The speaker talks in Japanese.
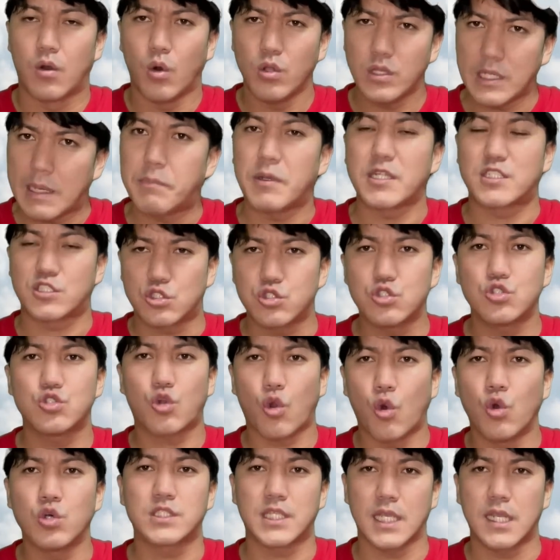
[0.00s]
ほんでやっぱ中
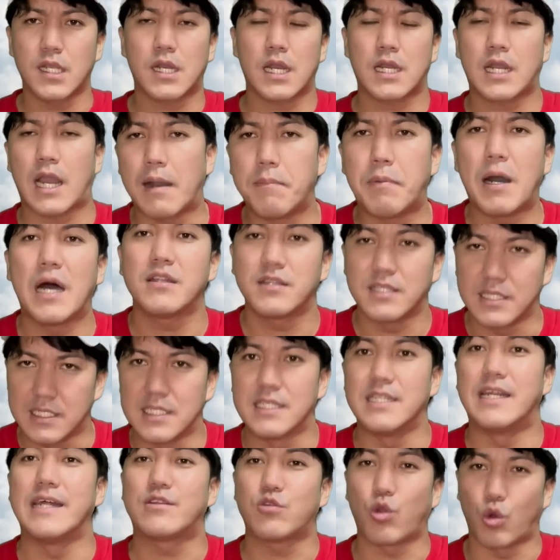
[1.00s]
高生がカバンに
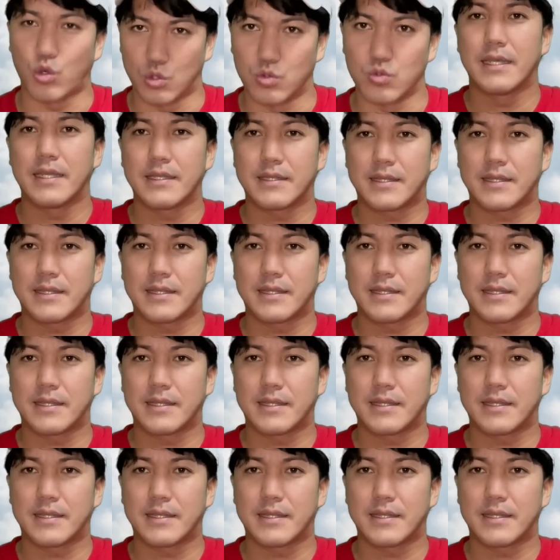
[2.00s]
入れとる。